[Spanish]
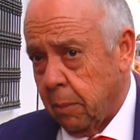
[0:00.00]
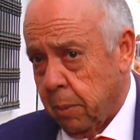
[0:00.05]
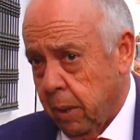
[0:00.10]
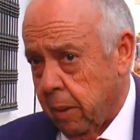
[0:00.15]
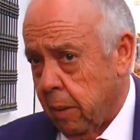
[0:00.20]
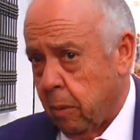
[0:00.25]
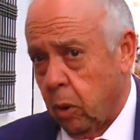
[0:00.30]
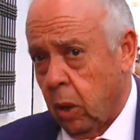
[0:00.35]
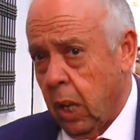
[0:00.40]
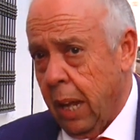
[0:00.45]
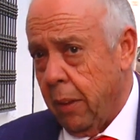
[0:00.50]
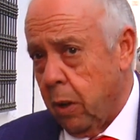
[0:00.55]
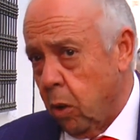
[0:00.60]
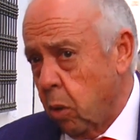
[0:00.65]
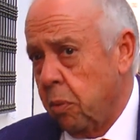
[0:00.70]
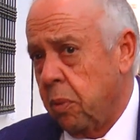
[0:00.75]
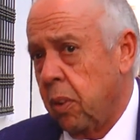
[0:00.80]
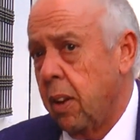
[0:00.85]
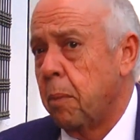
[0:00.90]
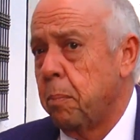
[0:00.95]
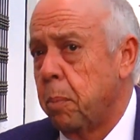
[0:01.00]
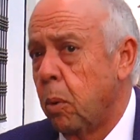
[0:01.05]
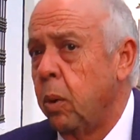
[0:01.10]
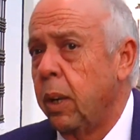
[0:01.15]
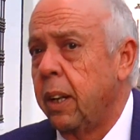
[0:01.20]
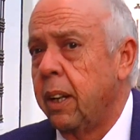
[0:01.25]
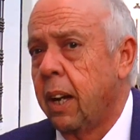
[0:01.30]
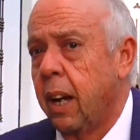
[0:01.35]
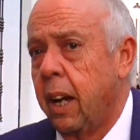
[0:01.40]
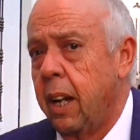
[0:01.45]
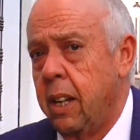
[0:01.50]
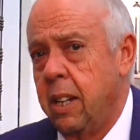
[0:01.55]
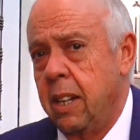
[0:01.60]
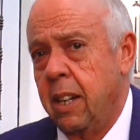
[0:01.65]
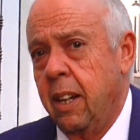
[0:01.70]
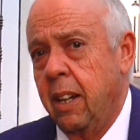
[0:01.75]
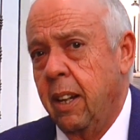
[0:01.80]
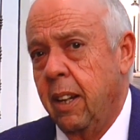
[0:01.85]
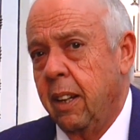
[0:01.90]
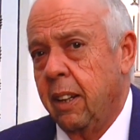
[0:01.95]
Pero vamos, la denuncia pública es
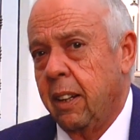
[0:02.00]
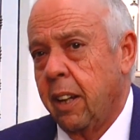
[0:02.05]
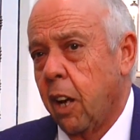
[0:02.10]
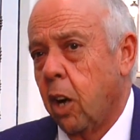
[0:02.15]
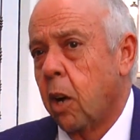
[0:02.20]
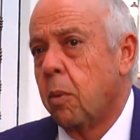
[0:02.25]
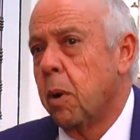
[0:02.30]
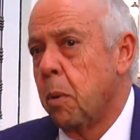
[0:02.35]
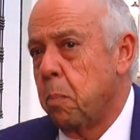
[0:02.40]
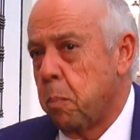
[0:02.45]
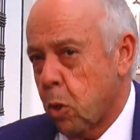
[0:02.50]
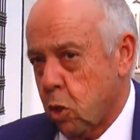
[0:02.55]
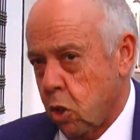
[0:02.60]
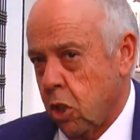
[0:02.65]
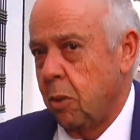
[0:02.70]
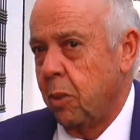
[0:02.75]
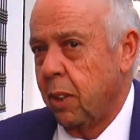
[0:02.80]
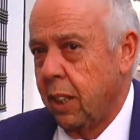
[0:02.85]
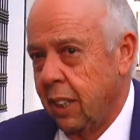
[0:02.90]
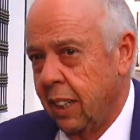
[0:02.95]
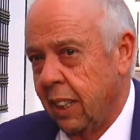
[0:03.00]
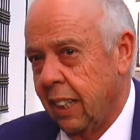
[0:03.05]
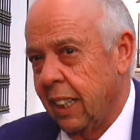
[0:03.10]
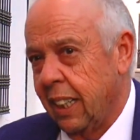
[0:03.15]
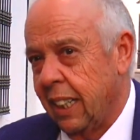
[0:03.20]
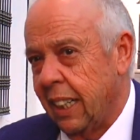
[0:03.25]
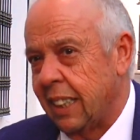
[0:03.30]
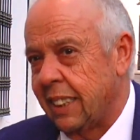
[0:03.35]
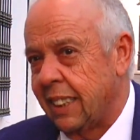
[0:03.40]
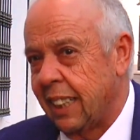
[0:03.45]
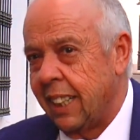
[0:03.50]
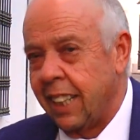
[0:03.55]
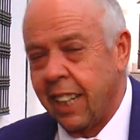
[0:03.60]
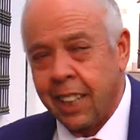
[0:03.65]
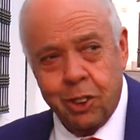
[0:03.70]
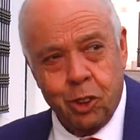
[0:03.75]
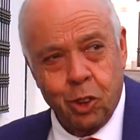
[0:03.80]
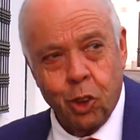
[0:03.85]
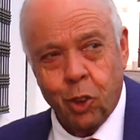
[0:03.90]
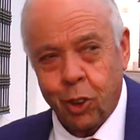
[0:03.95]
que cómo es posible que se haya
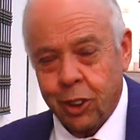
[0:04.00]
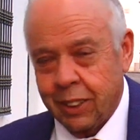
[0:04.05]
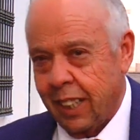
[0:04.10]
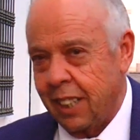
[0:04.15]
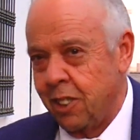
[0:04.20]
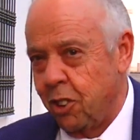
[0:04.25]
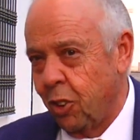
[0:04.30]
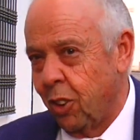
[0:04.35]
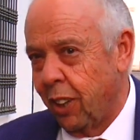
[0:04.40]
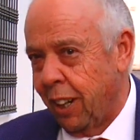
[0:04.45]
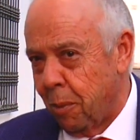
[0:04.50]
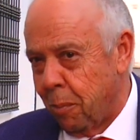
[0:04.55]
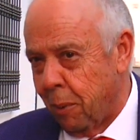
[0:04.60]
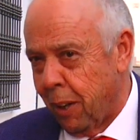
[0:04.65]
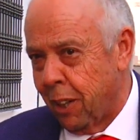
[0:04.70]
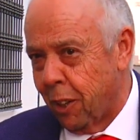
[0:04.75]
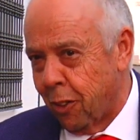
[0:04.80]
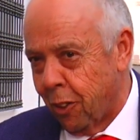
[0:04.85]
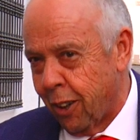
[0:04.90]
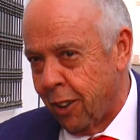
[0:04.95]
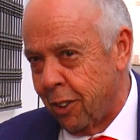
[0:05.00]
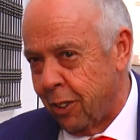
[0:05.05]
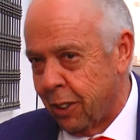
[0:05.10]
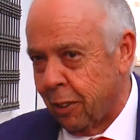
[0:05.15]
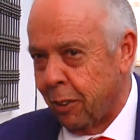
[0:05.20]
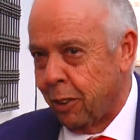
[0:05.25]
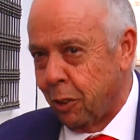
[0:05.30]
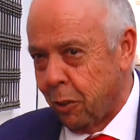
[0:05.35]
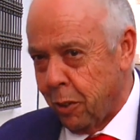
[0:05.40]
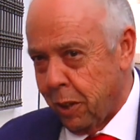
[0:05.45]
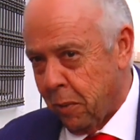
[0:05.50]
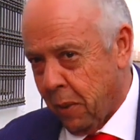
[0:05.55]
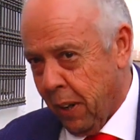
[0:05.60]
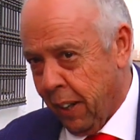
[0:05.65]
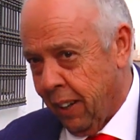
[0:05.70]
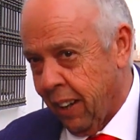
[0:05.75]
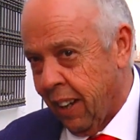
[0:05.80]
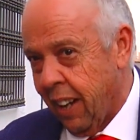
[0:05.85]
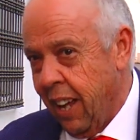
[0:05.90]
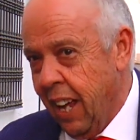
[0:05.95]
hecho lo que se ha hecho en el pleno del Ayuntamiento de
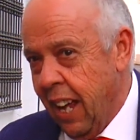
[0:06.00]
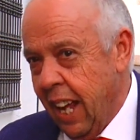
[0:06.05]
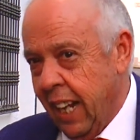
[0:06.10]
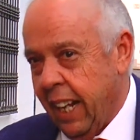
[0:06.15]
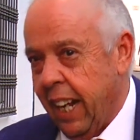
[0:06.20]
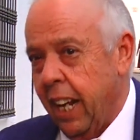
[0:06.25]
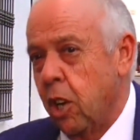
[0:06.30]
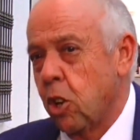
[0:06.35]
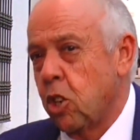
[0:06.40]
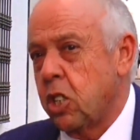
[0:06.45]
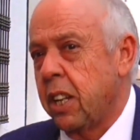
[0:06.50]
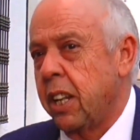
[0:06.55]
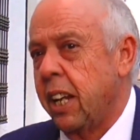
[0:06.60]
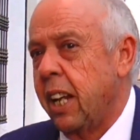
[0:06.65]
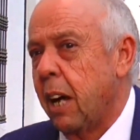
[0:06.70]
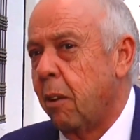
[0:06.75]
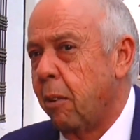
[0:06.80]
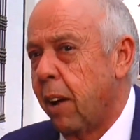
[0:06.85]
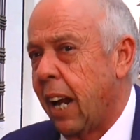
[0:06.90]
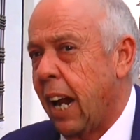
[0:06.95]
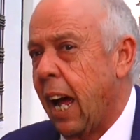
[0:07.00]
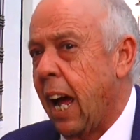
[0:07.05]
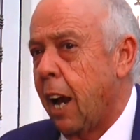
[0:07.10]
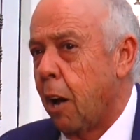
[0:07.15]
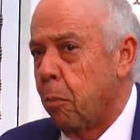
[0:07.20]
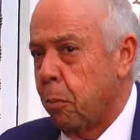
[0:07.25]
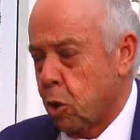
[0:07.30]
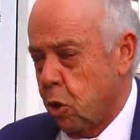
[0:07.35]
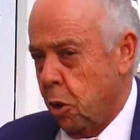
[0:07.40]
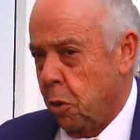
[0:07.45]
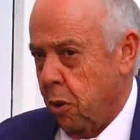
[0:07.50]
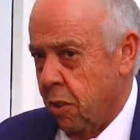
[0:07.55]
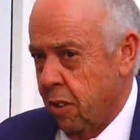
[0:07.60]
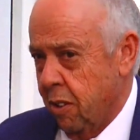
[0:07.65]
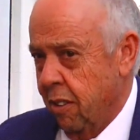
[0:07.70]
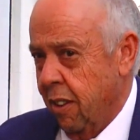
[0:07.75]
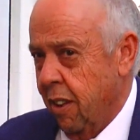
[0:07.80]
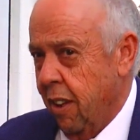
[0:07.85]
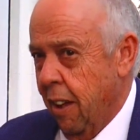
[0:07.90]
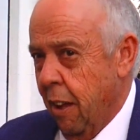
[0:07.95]
Villafranca, que no se deje hablar a la
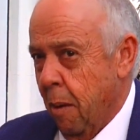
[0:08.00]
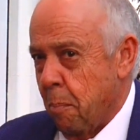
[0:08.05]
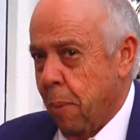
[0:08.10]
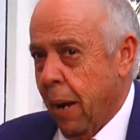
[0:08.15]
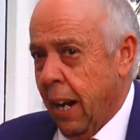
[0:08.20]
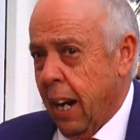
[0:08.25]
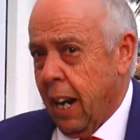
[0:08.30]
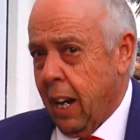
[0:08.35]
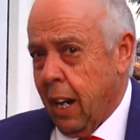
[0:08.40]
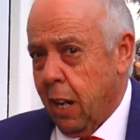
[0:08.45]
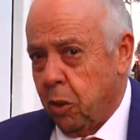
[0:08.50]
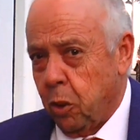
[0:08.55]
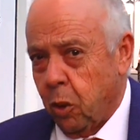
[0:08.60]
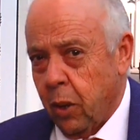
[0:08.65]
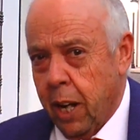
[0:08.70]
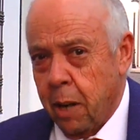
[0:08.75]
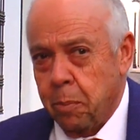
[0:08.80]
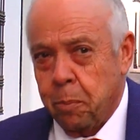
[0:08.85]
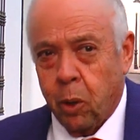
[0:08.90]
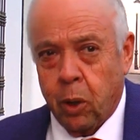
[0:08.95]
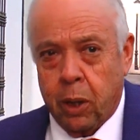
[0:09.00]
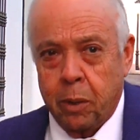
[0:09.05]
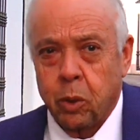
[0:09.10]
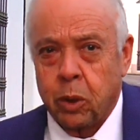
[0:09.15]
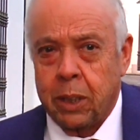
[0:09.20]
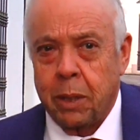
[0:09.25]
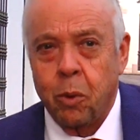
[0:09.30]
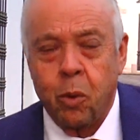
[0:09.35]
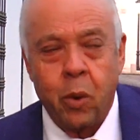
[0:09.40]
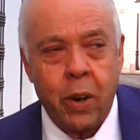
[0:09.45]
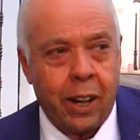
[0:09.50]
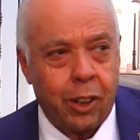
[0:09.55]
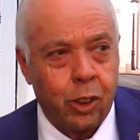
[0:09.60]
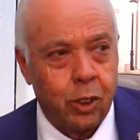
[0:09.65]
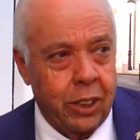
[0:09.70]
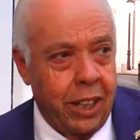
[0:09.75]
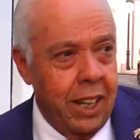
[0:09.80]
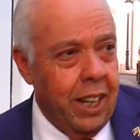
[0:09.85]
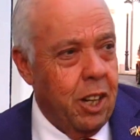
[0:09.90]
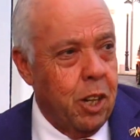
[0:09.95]
oposición para razonar porque votamos una
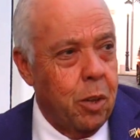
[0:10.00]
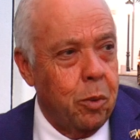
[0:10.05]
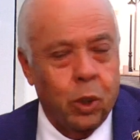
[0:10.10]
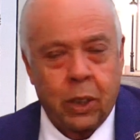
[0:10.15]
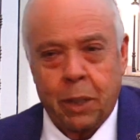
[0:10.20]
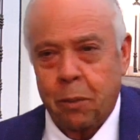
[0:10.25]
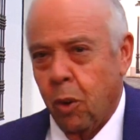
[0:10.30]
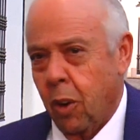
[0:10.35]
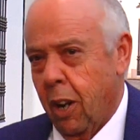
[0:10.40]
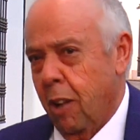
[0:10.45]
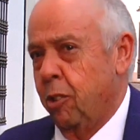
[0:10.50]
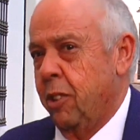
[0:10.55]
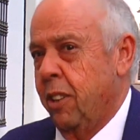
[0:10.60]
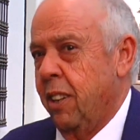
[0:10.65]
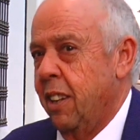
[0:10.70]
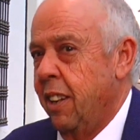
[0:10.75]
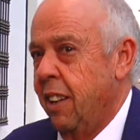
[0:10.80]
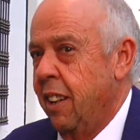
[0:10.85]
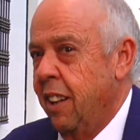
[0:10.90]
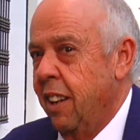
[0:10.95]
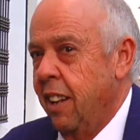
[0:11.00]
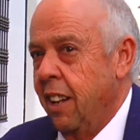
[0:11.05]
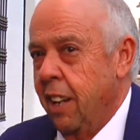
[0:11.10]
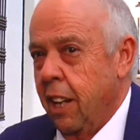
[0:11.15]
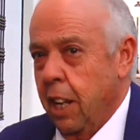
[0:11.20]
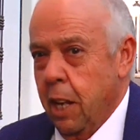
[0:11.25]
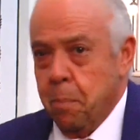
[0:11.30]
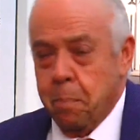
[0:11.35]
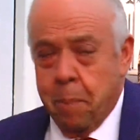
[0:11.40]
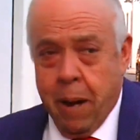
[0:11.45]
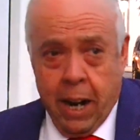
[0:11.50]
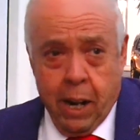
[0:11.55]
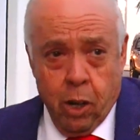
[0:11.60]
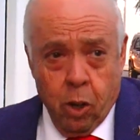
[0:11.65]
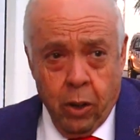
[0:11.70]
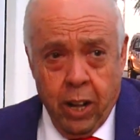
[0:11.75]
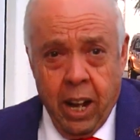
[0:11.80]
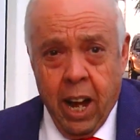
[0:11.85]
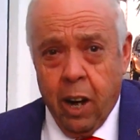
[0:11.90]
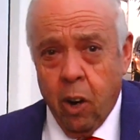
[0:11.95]
cosa y no votamos la otra y para
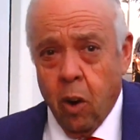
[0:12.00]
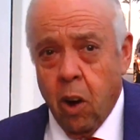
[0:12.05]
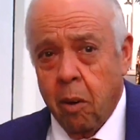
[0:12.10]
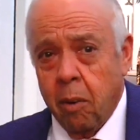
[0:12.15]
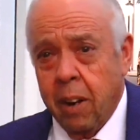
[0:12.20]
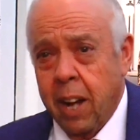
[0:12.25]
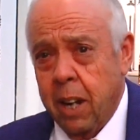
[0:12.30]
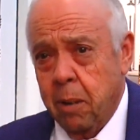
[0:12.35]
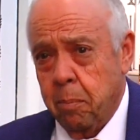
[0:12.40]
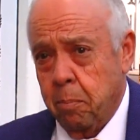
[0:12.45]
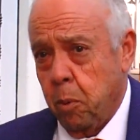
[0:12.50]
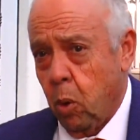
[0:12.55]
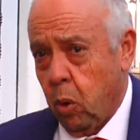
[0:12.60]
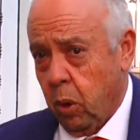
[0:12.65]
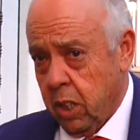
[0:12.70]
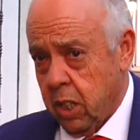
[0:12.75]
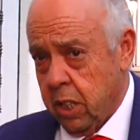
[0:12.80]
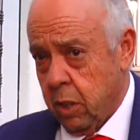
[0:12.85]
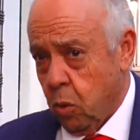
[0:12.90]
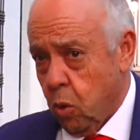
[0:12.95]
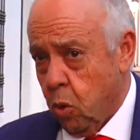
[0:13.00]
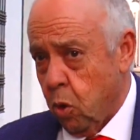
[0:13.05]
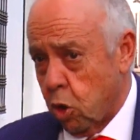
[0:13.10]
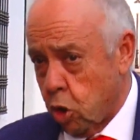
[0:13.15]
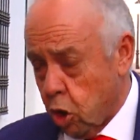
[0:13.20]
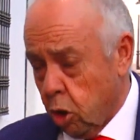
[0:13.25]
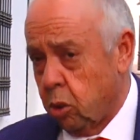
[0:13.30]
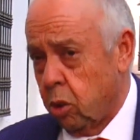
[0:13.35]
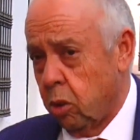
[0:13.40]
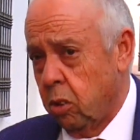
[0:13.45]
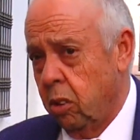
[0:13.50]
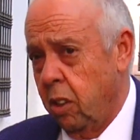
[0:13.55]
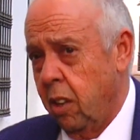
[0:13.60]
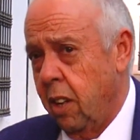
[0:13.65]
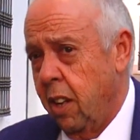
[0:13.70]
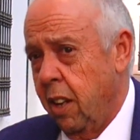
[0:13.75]
no dejarnos hablar, porque según nosotros